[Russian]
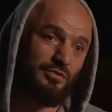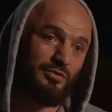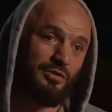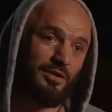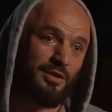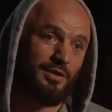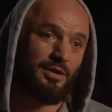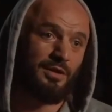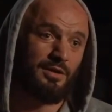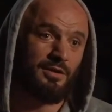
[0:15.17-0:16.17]
он...
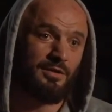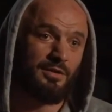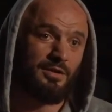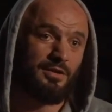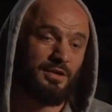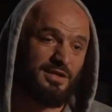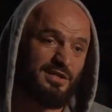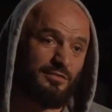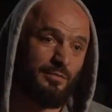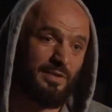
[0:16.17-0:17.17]
Э, я
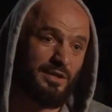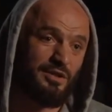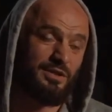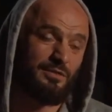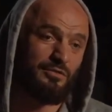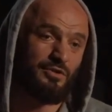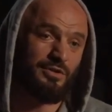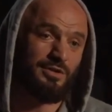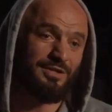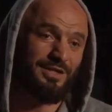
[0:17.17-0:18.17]
за свое поражение
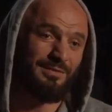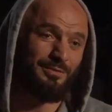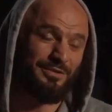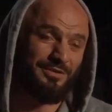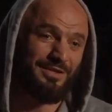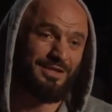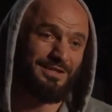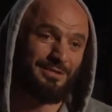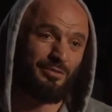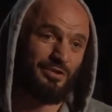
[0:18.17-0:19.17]
должен заработать три
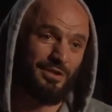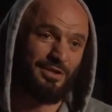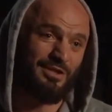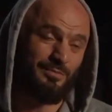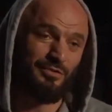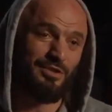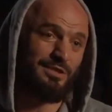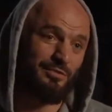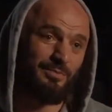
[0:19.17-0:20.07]
раза больше, чем он за свою